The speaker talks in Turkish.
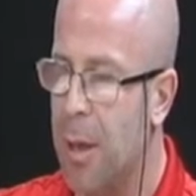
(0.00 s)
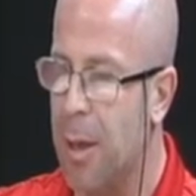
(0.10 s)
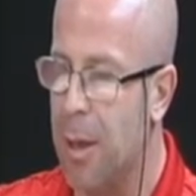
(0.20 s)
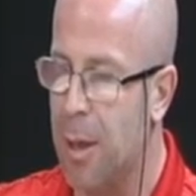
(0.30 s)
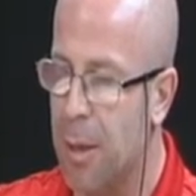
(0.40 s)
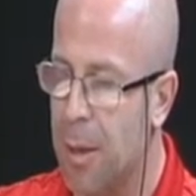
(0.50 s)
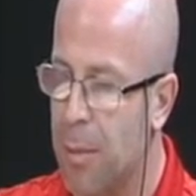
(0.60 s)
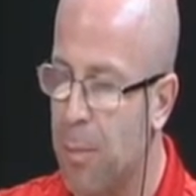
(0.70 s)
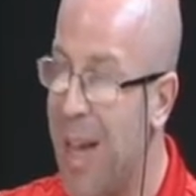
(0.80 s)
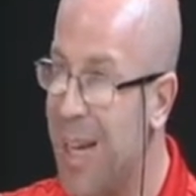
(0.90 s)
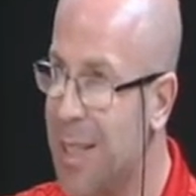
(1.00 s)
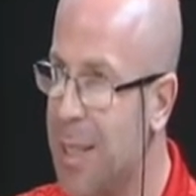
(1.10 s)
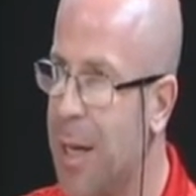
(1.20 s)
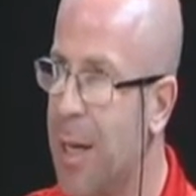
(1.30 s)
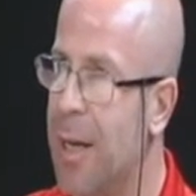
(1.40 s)
e, beyaz
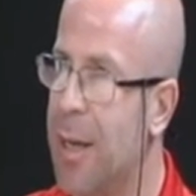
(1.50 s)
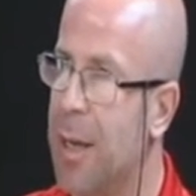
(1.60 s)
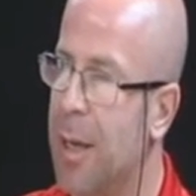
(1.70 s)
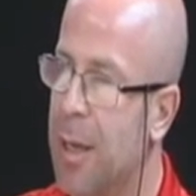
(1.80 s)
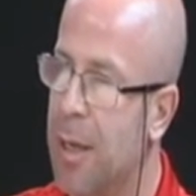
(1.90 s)
kareleri